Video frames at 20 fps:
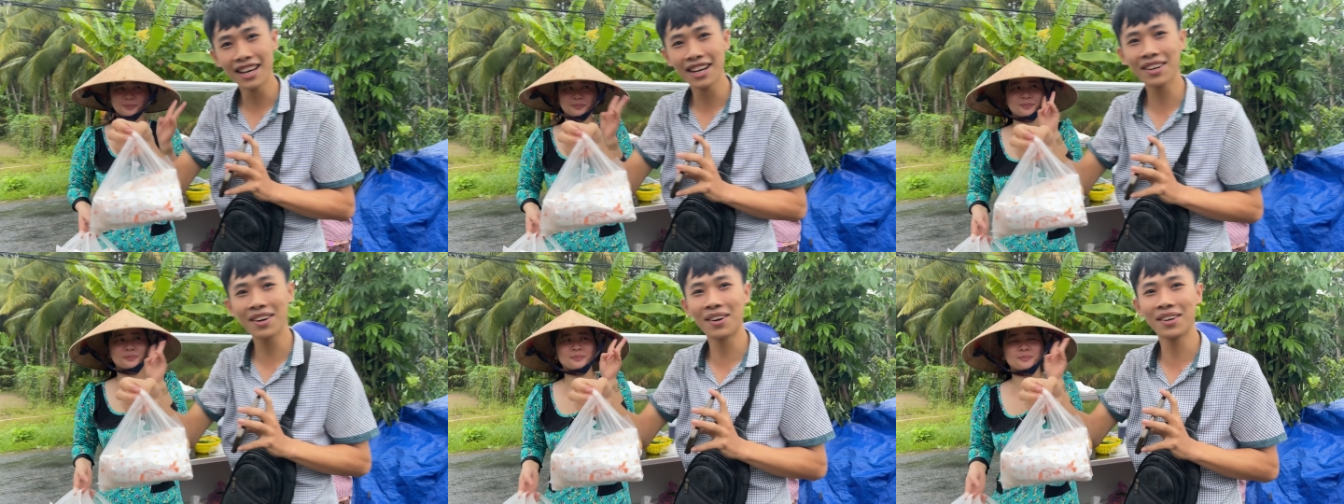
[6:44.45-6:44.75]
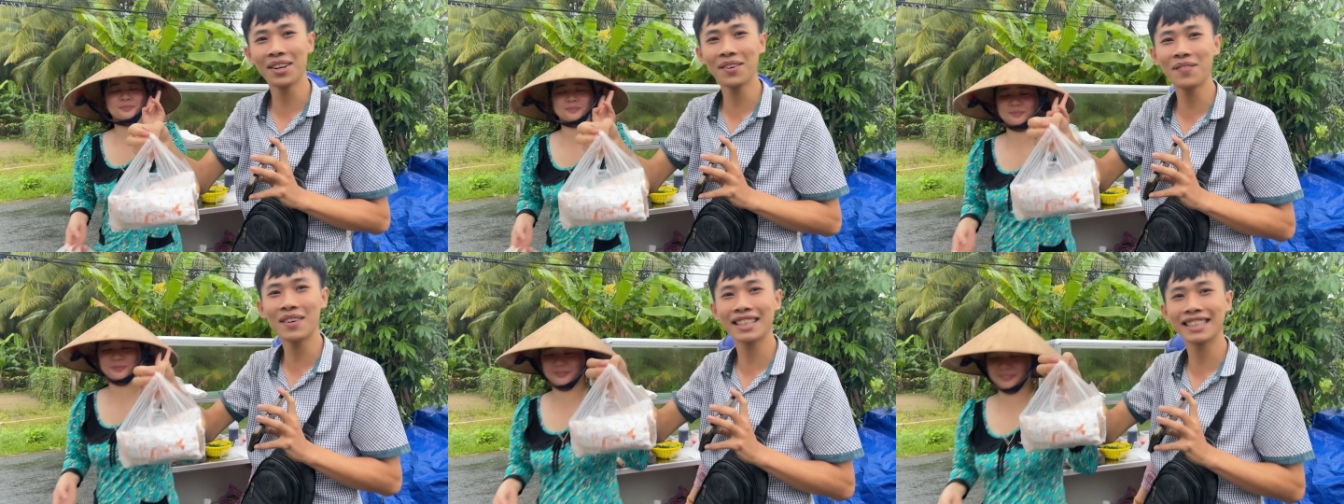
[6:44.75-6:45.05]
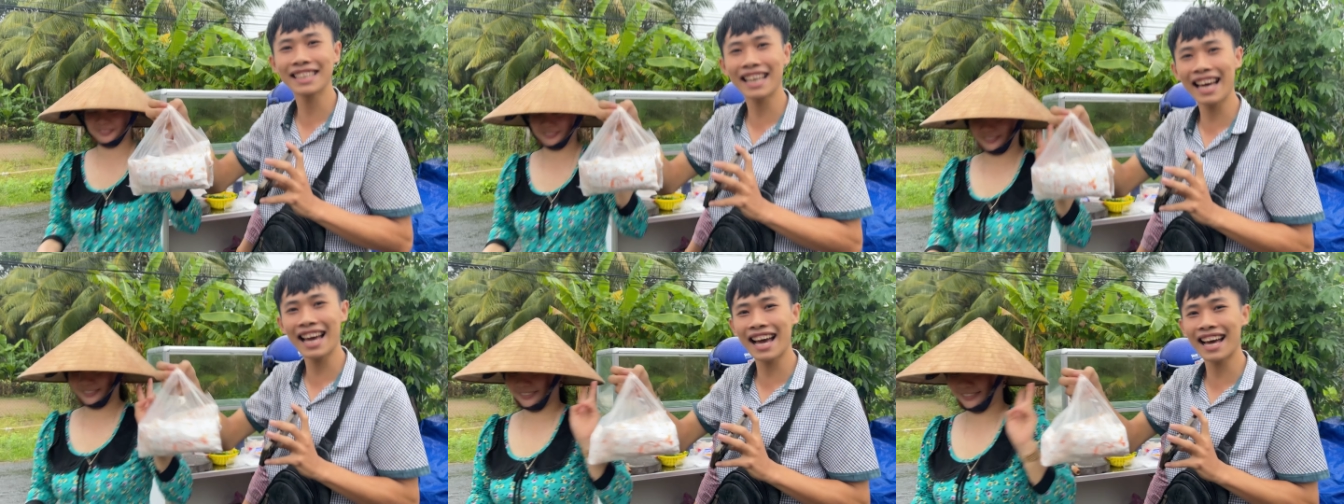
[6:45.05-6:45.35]
còn nếu mà
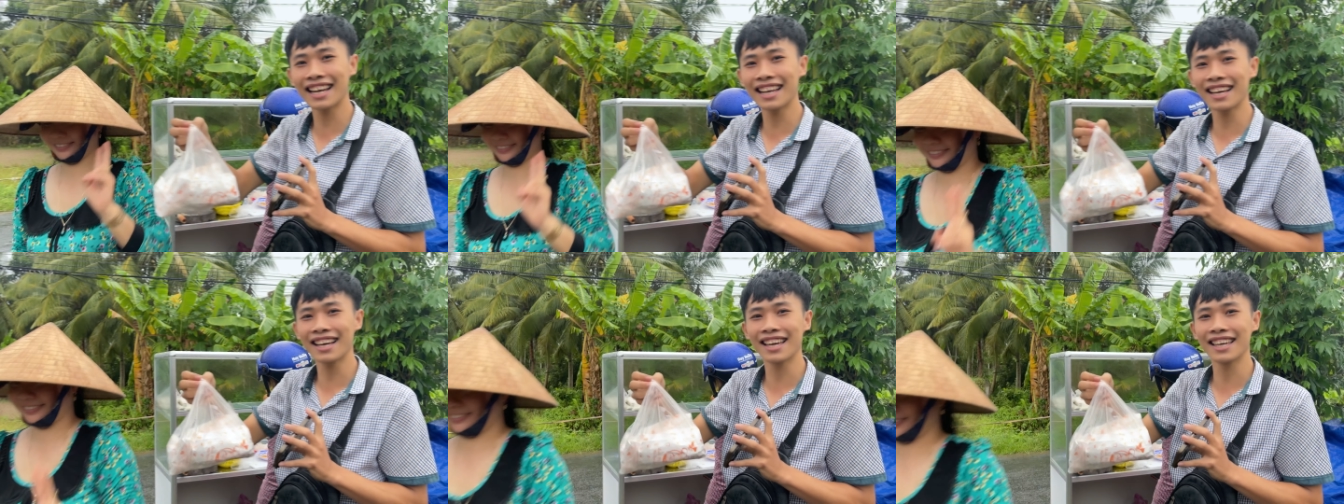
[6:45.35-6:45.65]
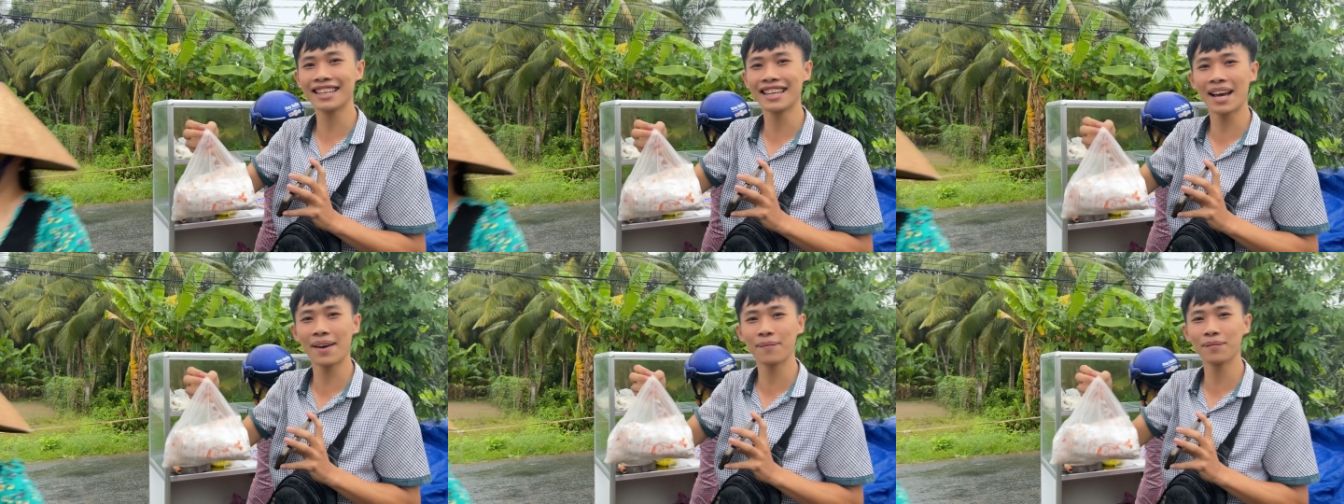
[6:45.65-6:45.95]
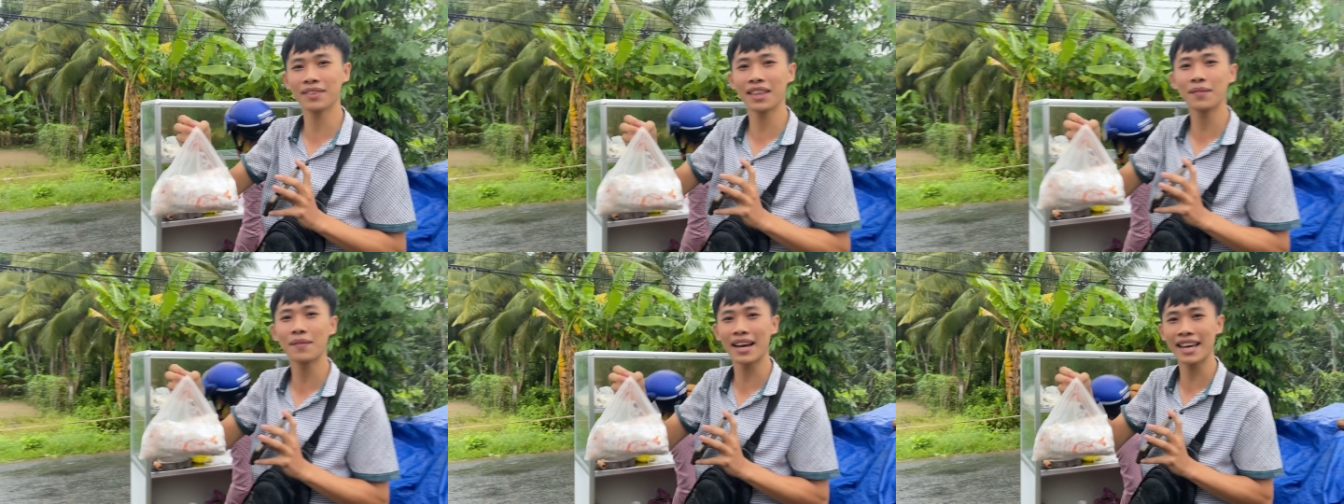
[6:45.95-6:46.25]
xa đó thì
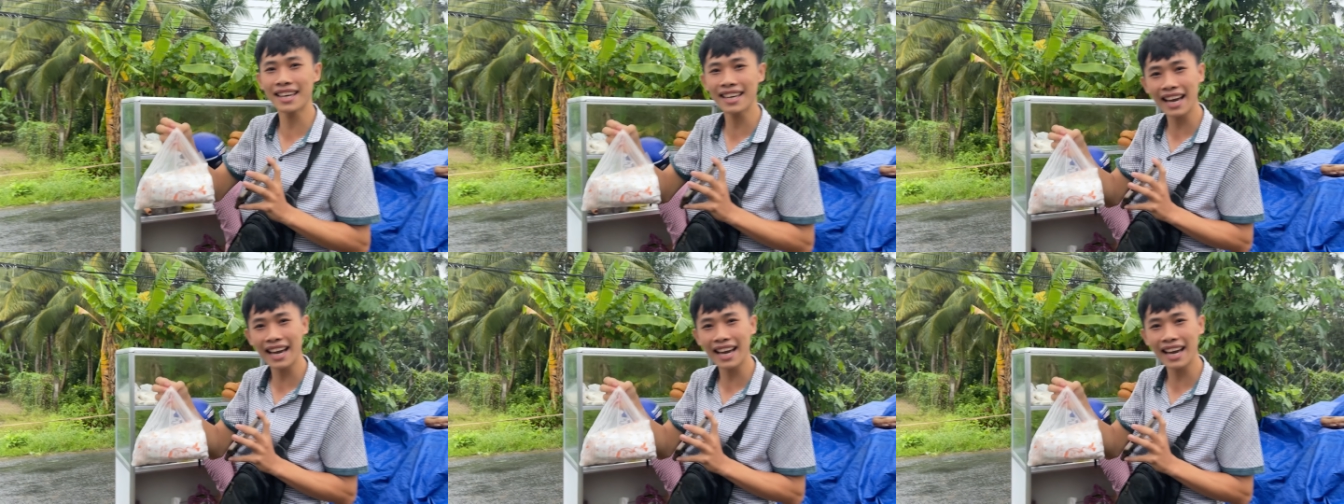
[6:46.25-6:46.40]
năm tới bảy